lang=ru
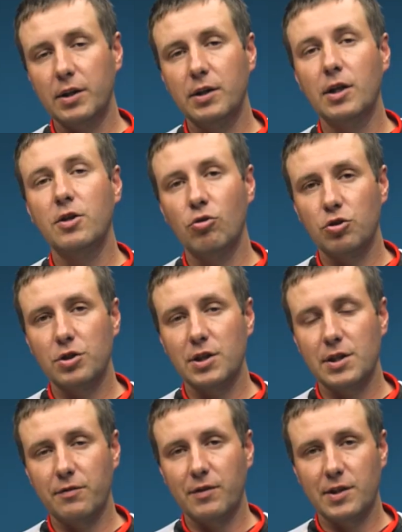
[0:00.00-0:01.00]
надежно
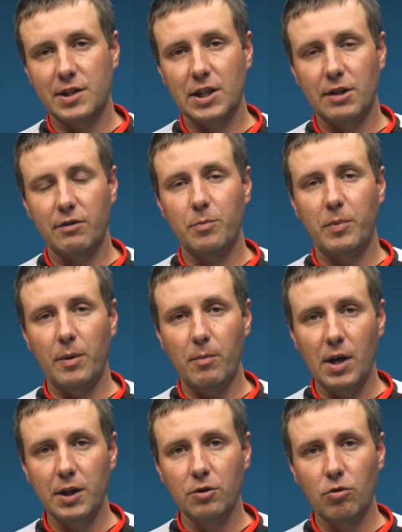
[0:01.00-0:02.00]
зафиксировать
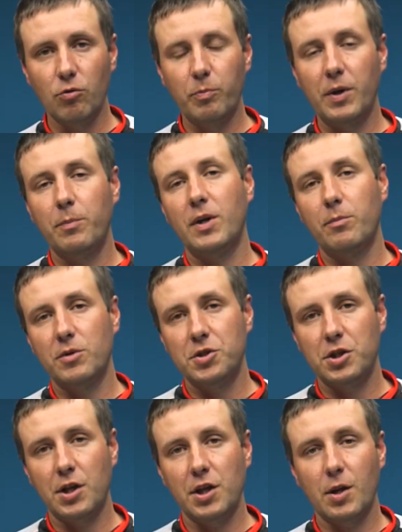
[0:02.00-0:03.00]
приманку при
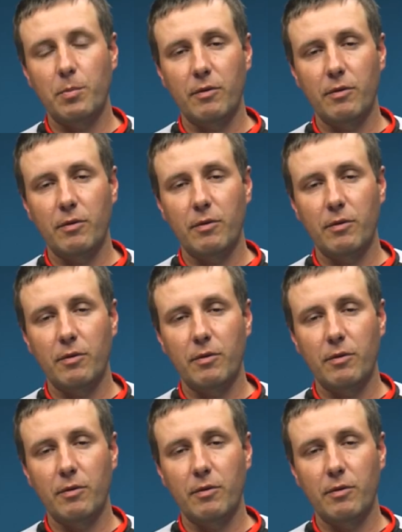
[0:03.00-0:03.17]
перемещениях по